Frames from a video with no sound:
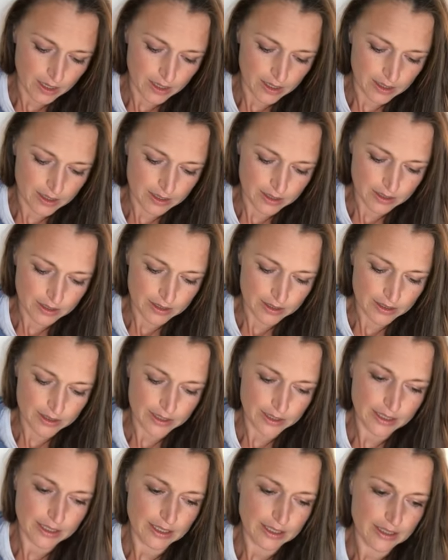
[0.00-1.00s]
А,
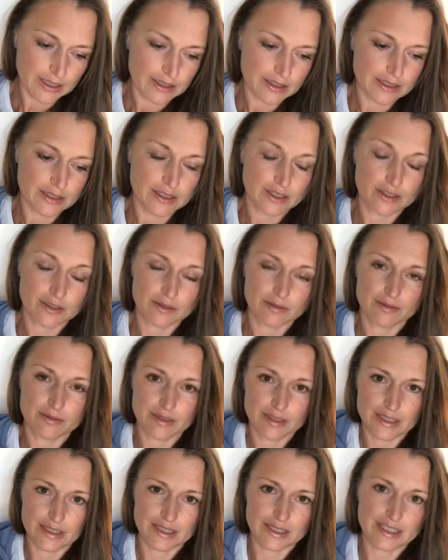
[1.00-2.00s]
и
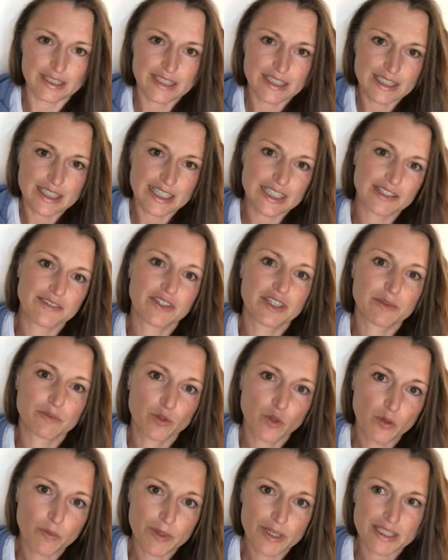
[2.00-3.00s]
естественным
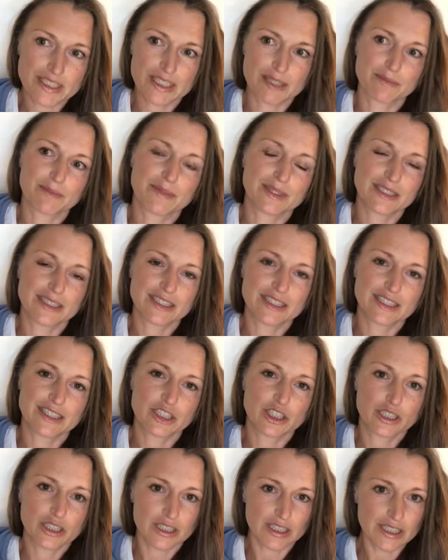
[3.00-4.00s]
образом
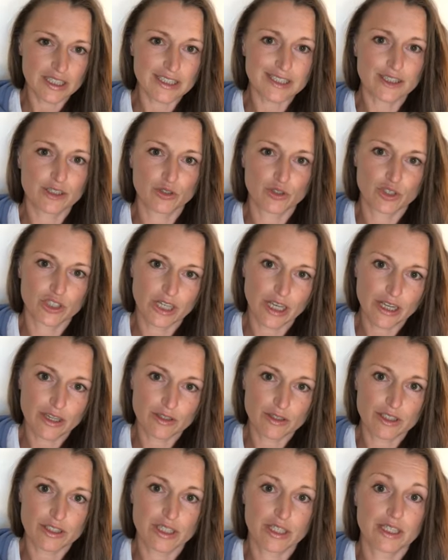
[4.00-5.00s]
жиры
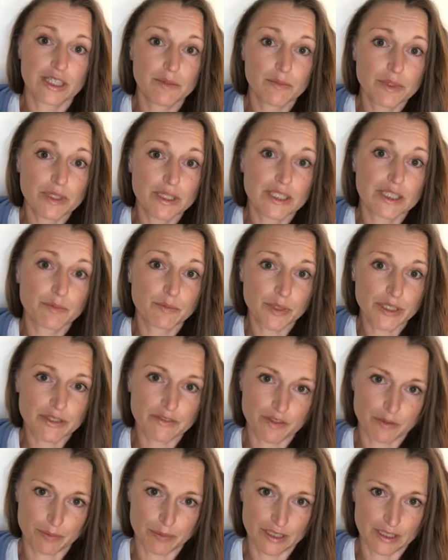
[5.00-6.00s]
исключаются именно из
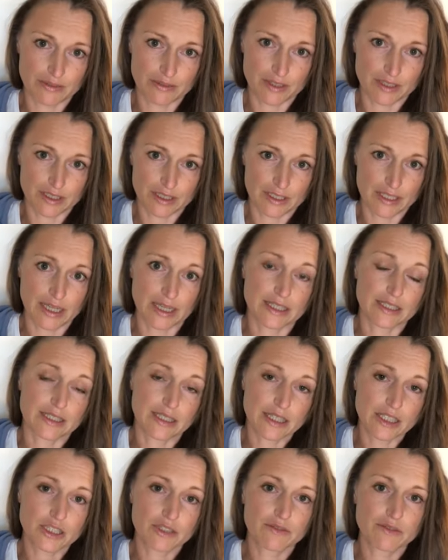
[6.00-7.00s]
первой половины дня, из
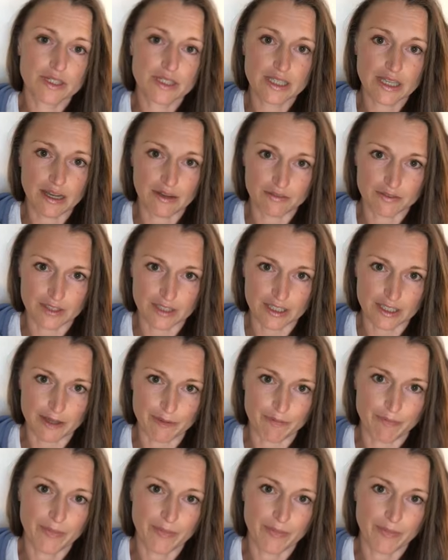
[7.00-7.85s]
нашего завтрака.